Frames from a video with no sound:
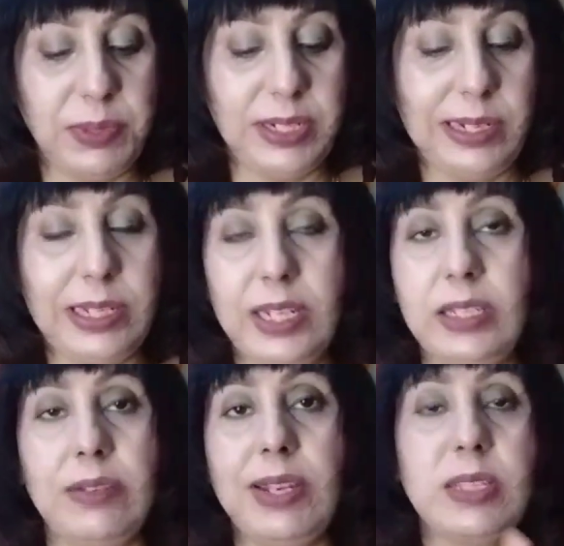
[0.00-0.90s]
पड़ने लगी
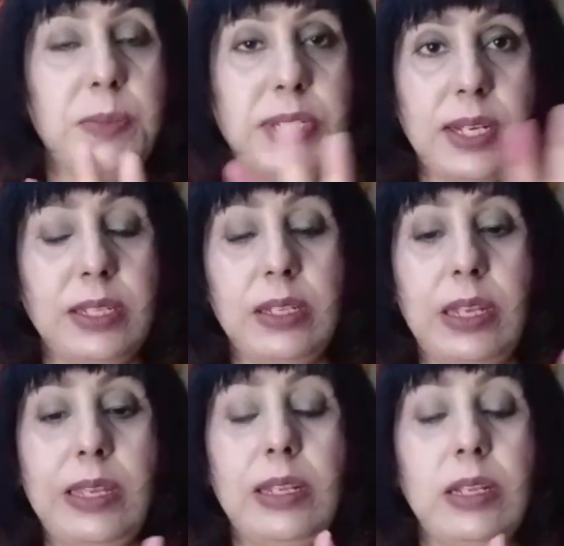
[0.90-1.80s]
अदरवाइज़ मैं ज़्यादा
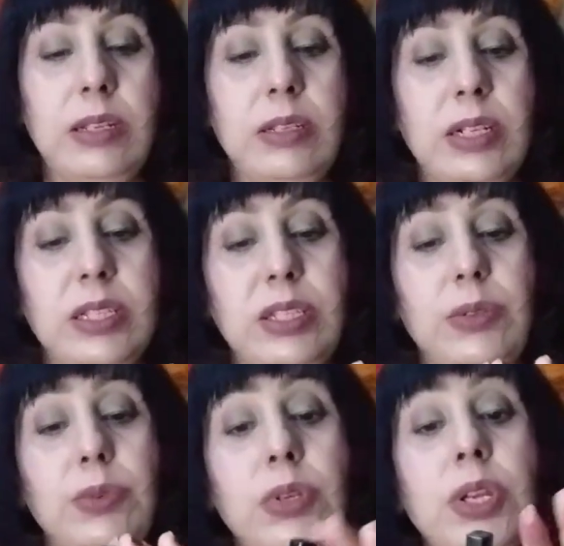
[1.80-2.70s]
नहीं करती
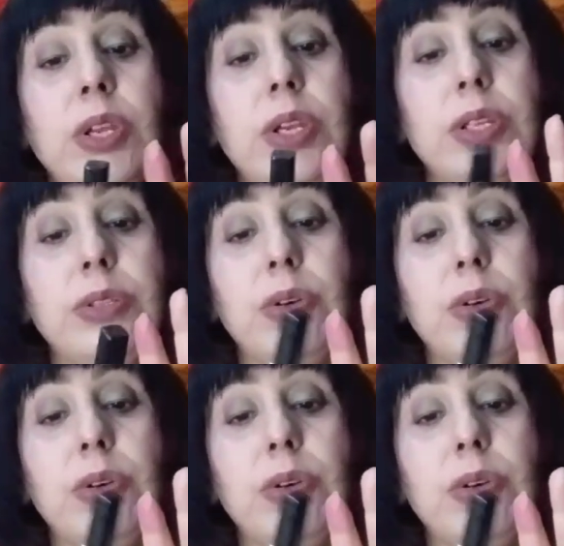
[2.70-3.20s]
हूँ तो